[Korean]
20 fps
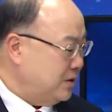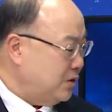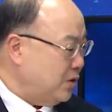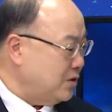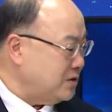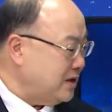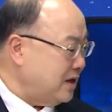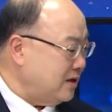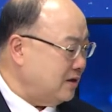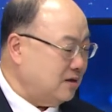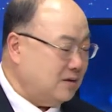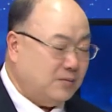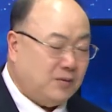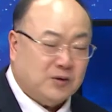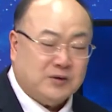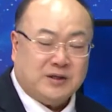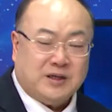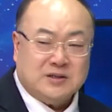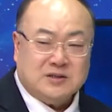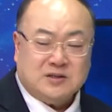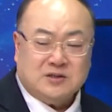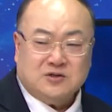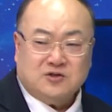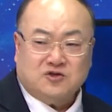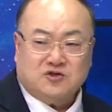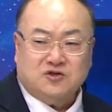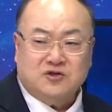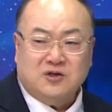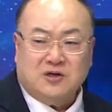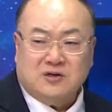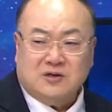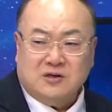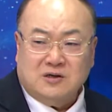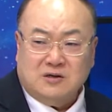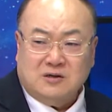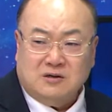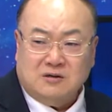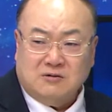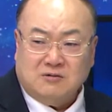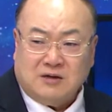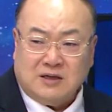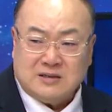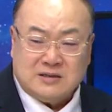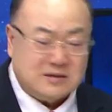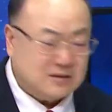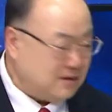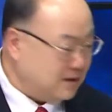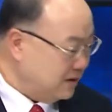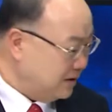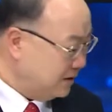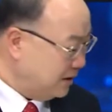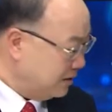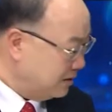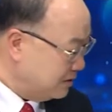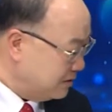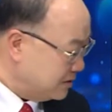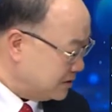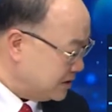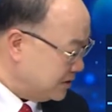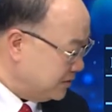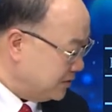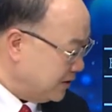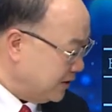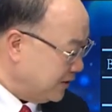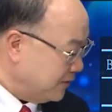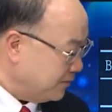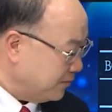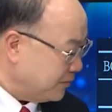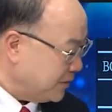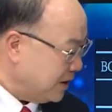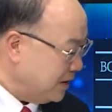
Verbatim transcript: 효사를 보태서 주역을 완성하게 되는 것입니다.